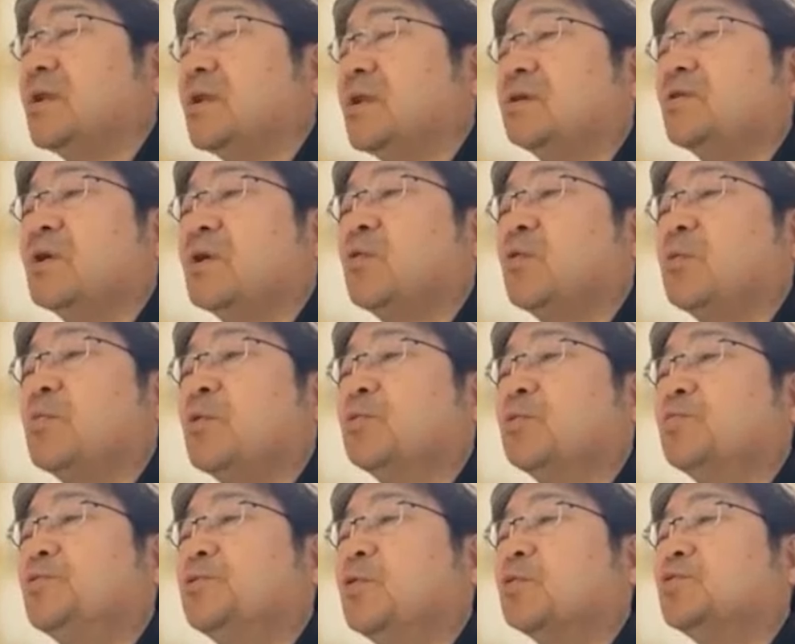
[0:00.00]
うわけですね。で、こ
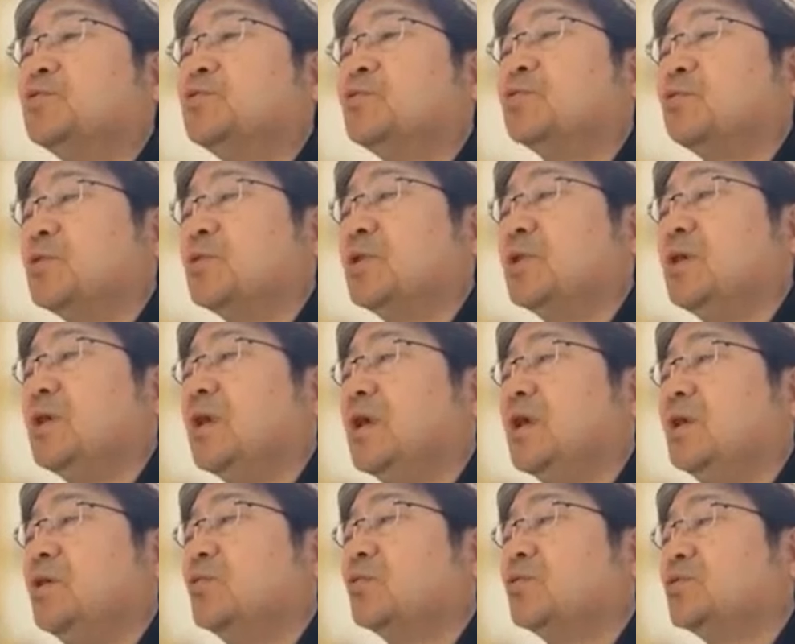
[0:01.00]
れもブロックごと
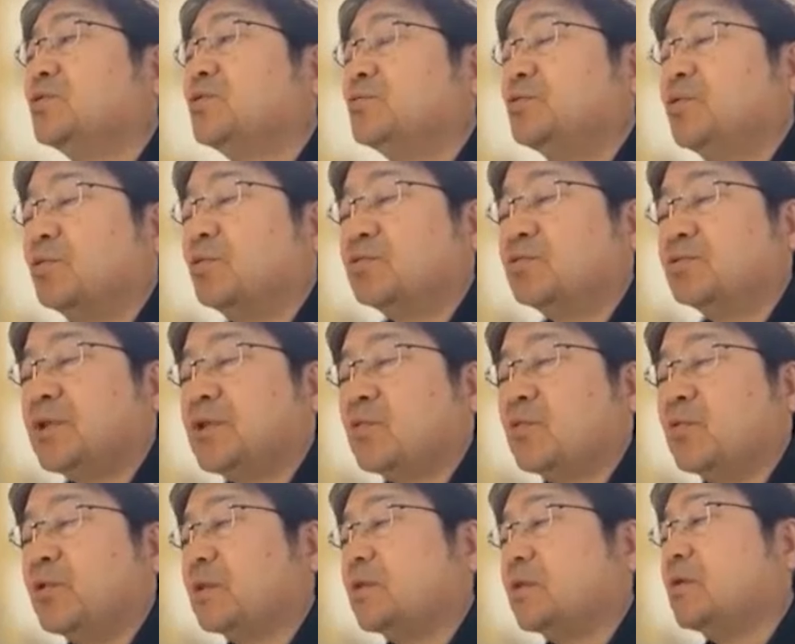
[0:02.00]
に、4つの
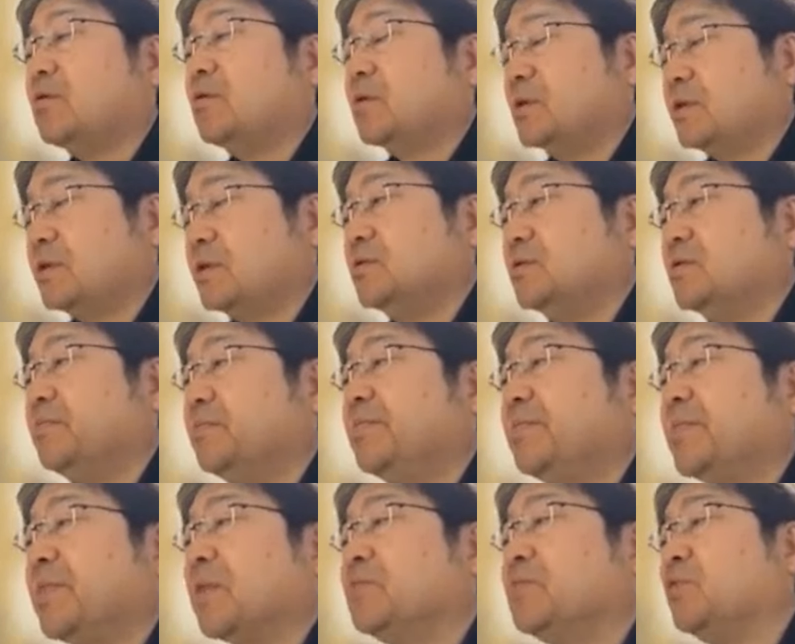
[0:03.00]
ブロックでこうやってるわけです。
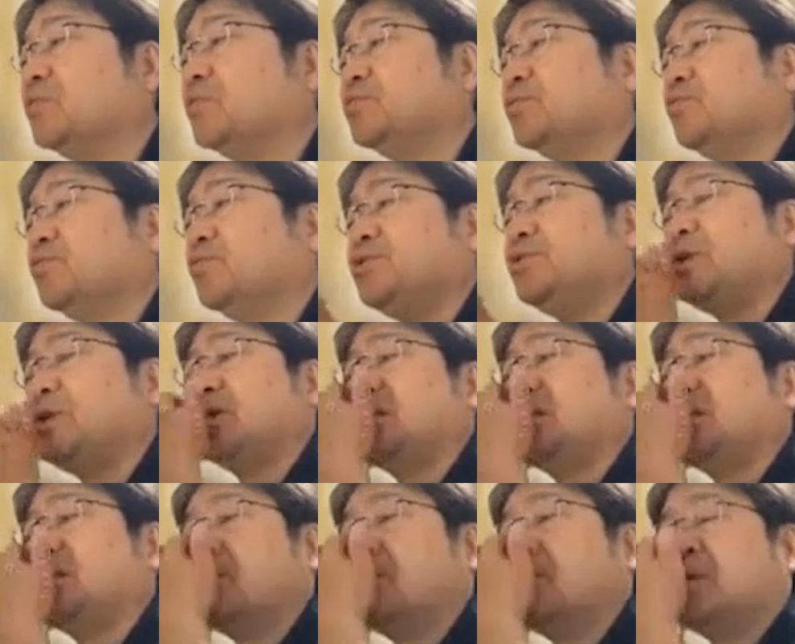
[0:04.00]
ブロックごとに
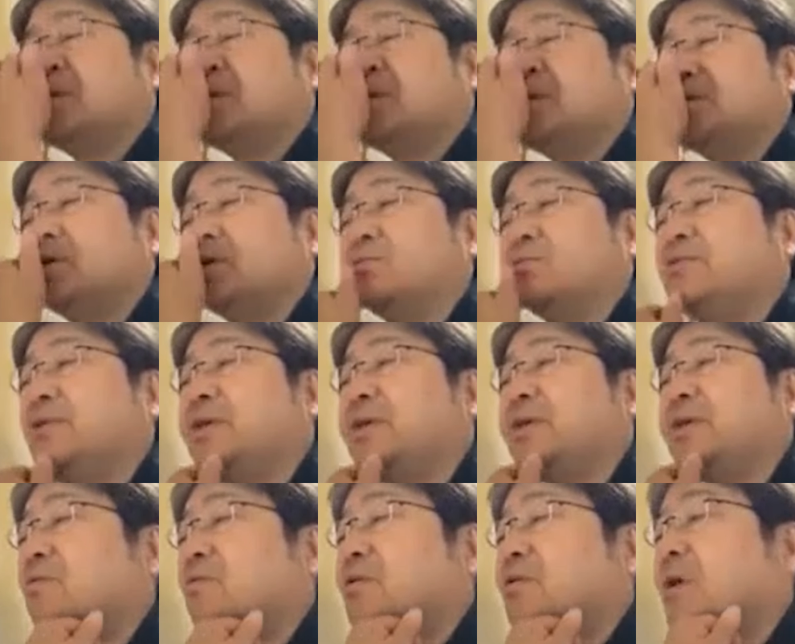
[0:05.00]
やってるわけですけど、増え
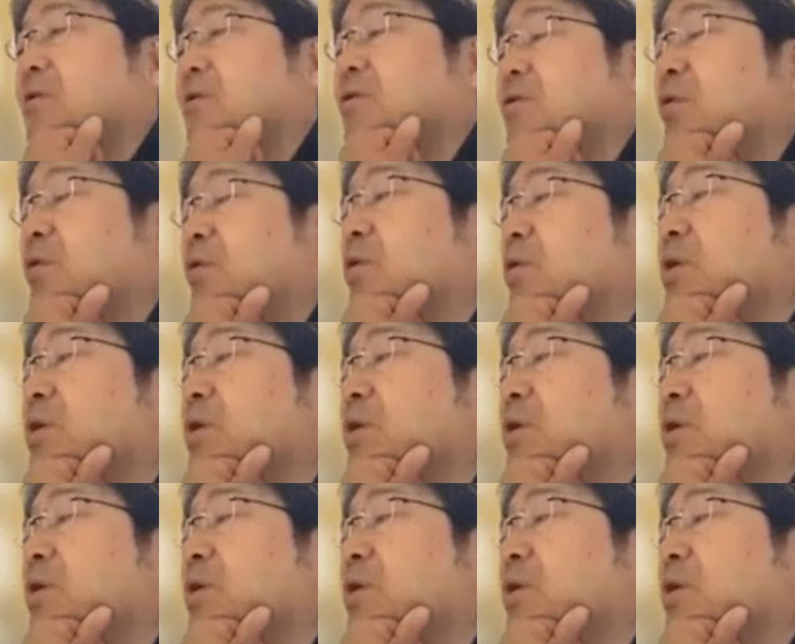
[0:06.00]
ちゃうんだけど、